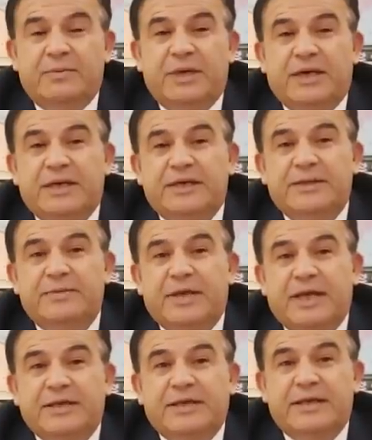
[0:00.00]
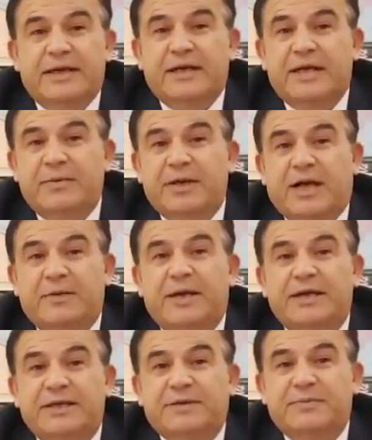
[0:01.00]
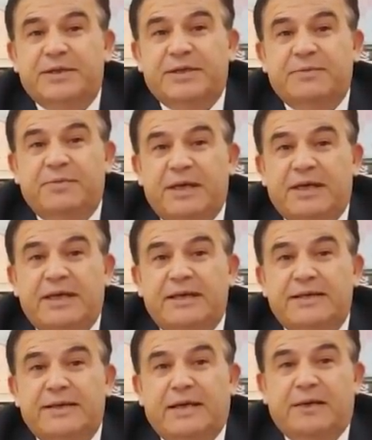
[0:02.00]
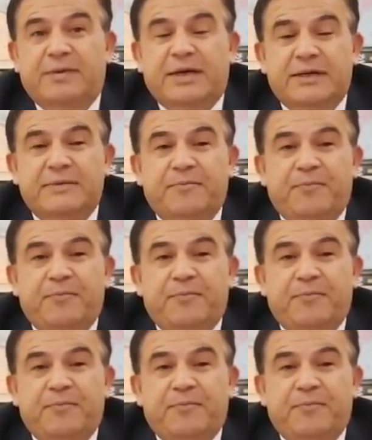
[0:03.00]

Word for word: Bir de şimdi geçenlerde bir haber çıkmıştı. Bilgeyiz ne yapar?